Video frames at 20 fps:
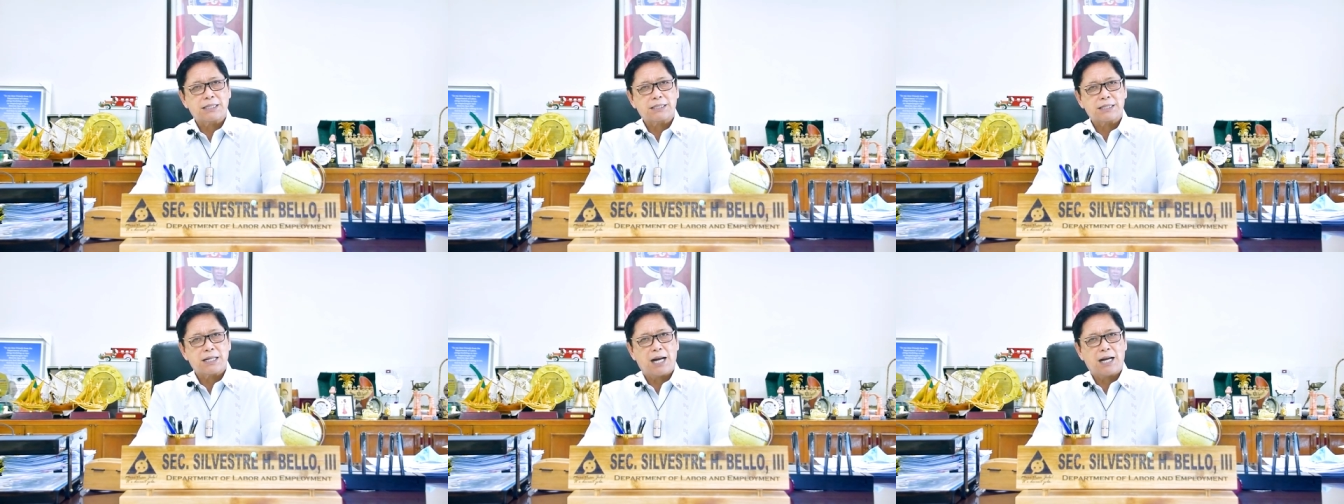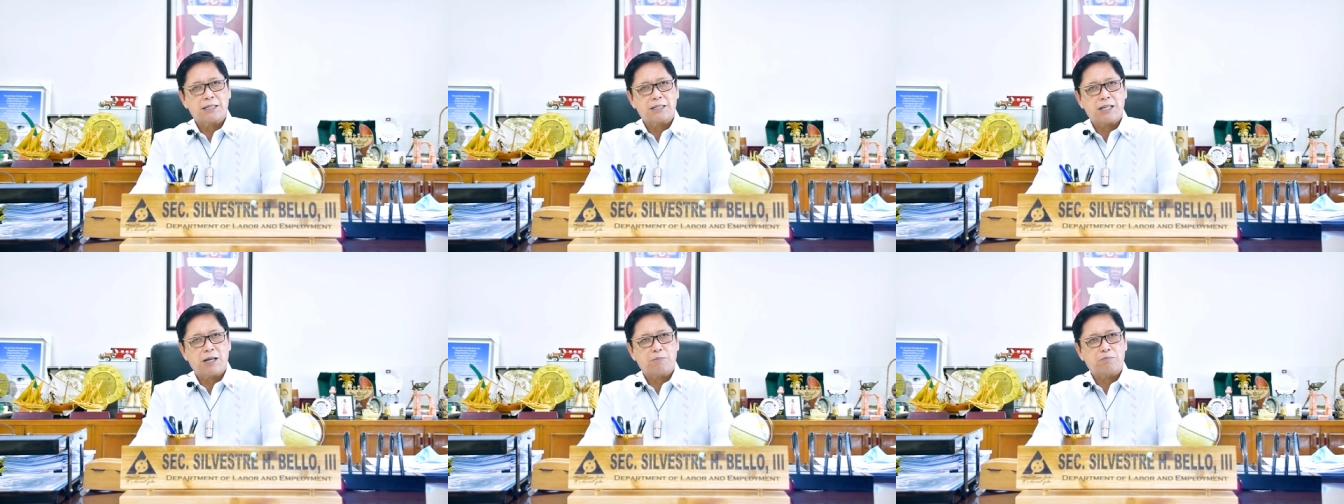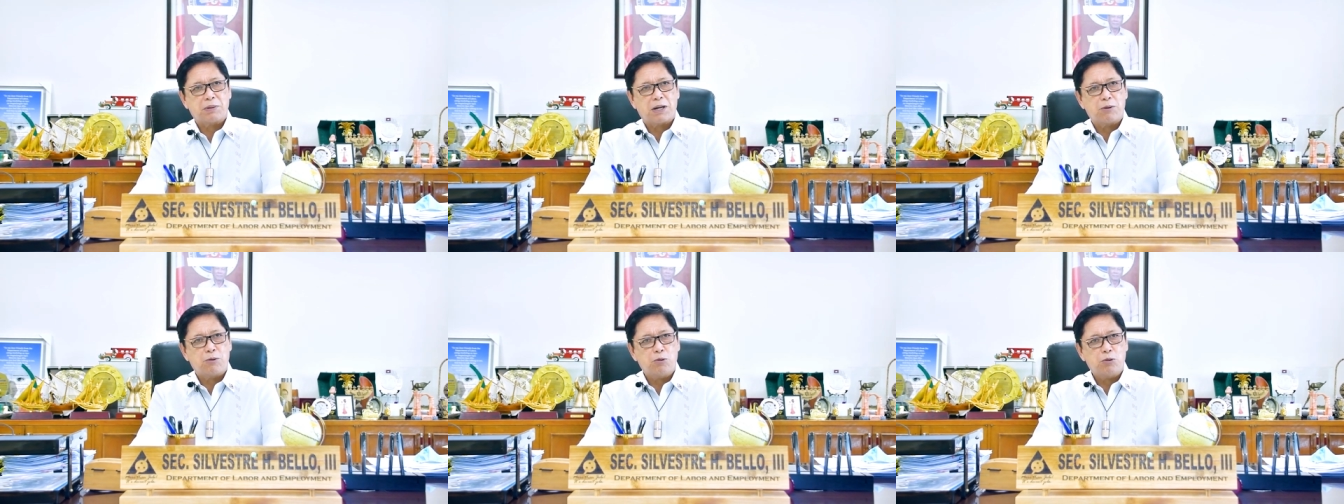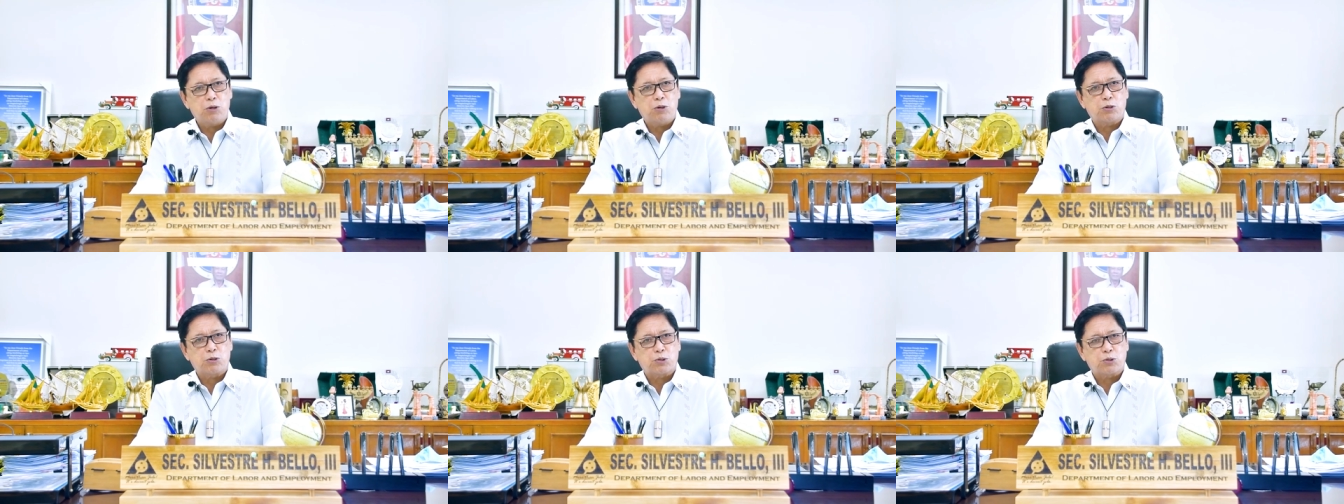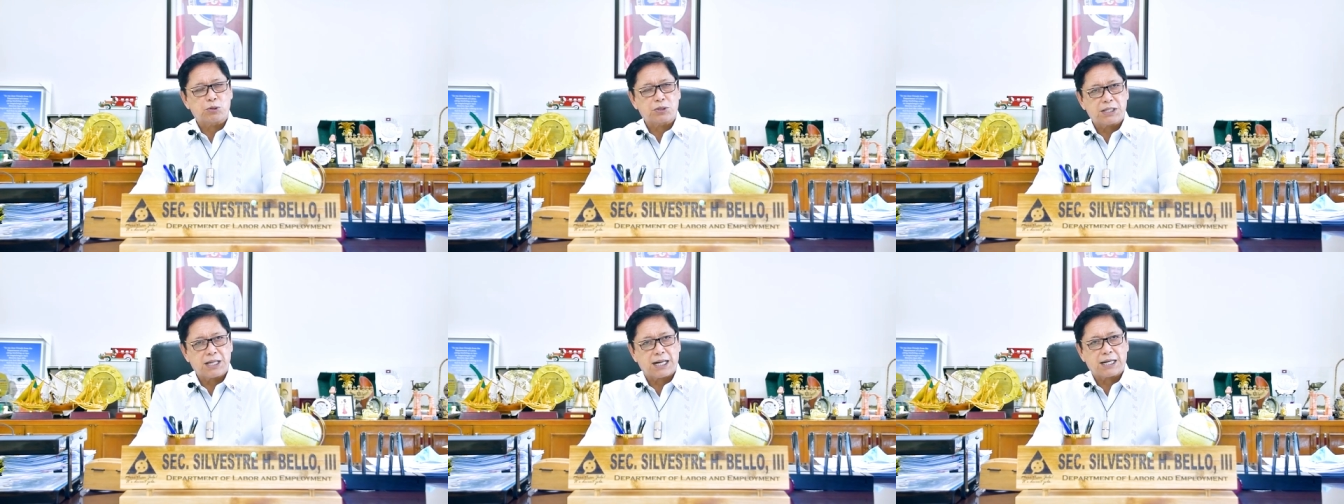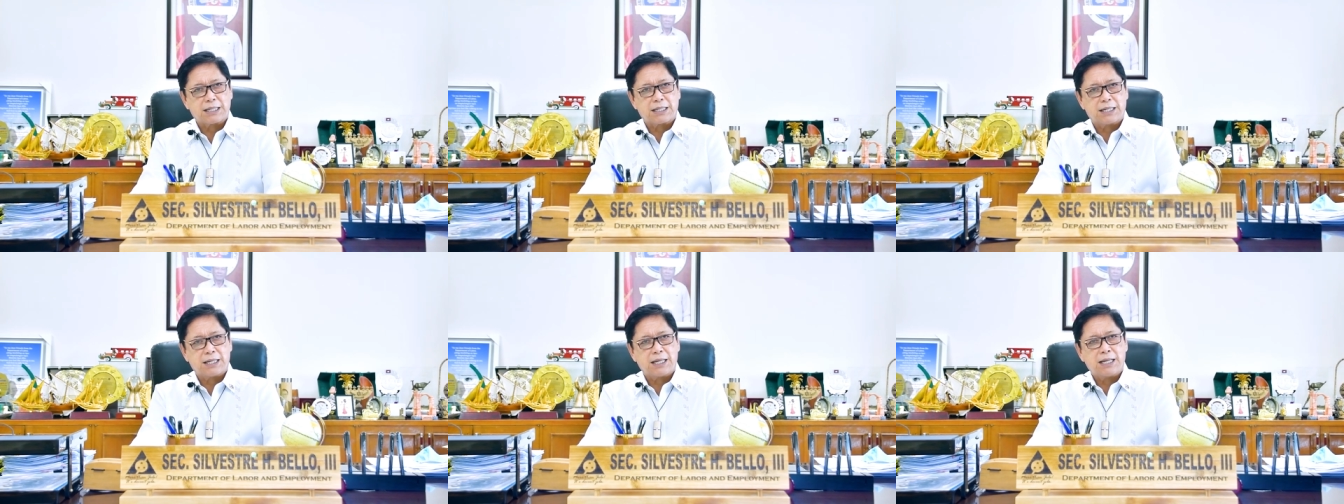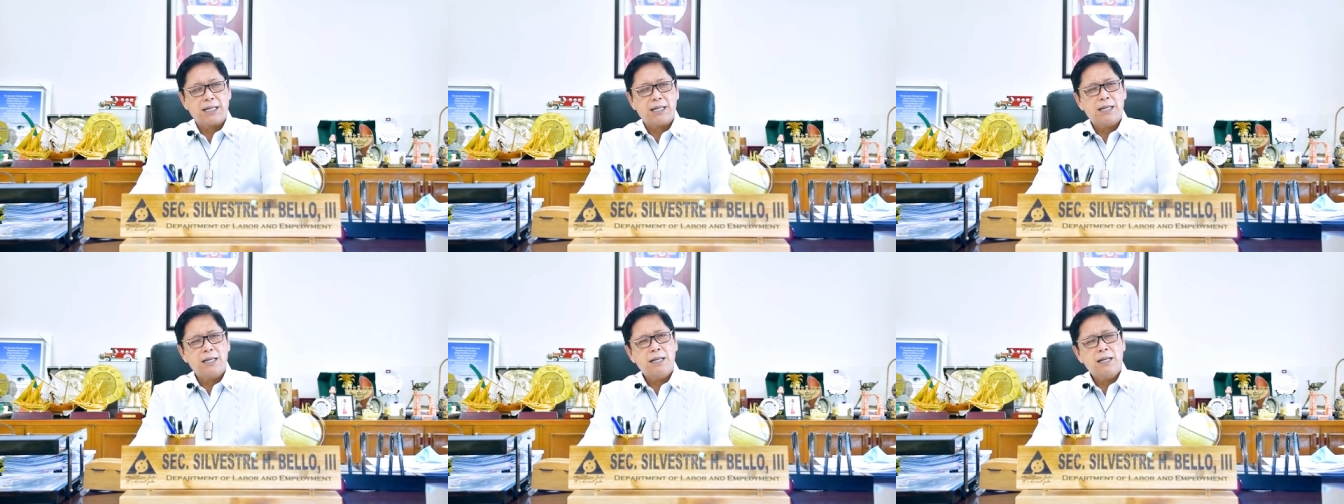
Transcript: sa ating Pangulong Duterte